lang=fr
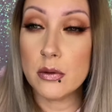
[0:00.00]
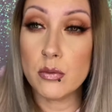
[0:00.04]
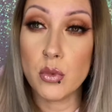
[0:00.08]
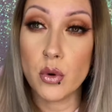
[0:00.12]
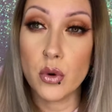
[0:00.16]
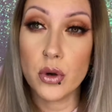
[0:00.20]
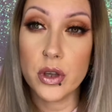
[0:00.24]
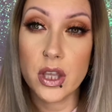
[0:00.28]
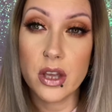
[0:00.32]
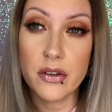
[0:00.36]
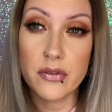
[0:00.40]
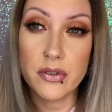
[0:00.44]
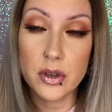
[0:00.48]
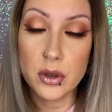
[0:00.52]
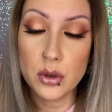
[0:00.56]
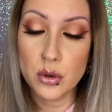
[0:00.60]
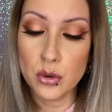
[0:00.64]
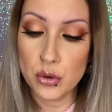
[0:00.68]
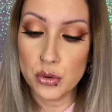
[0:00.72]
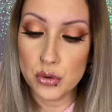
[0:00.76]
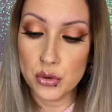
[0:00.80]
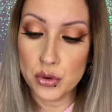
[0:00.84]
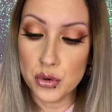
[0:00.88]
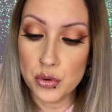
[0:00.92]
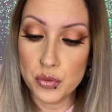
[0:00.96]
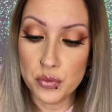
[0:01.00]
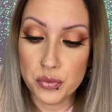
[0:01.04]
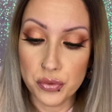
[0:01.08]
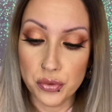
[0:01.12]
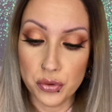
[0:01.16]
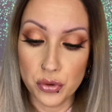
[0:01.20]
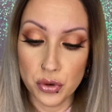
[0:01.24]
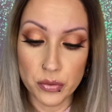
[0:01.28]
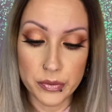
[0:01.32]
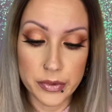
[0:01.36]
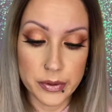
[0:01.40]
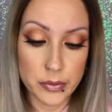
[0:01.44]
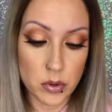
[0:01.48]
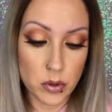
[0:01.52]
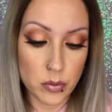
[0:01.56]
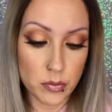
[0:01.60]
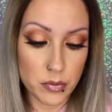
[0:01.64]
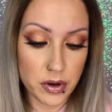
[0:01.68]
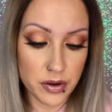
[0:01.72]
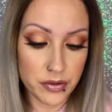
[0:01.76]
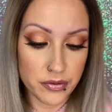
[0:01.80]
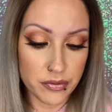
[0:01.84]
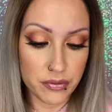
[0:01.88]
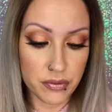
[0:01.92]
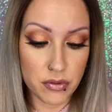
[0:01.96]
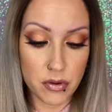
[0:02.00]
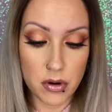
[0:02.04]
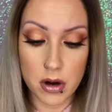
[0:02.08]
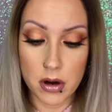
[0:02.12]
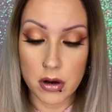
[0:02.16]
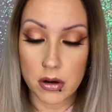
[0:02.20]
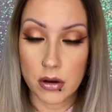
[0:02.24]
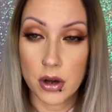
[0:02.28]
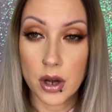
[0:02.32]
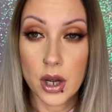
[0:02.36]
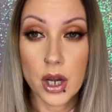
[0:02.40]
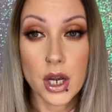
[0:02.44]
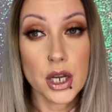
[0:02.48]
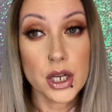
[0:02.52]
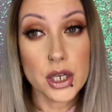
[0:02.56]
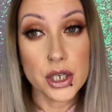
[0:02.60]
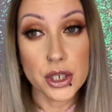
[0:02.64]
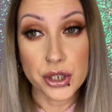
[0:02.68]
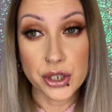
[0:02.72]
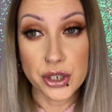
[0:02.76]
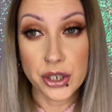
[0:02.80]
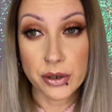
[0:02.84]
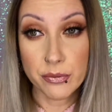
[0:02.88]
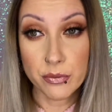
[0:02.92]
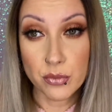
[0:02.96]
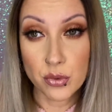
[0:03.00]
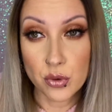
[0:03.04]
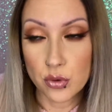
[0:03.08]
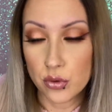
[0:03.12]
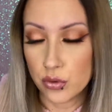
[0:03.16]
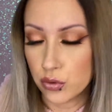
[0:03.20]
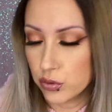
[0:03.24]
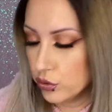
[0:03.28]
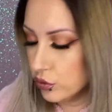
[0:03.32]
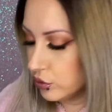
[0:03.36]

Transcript: Bon, il y avait que du bleu, mais bon, ma foi, J'aime beaucoup.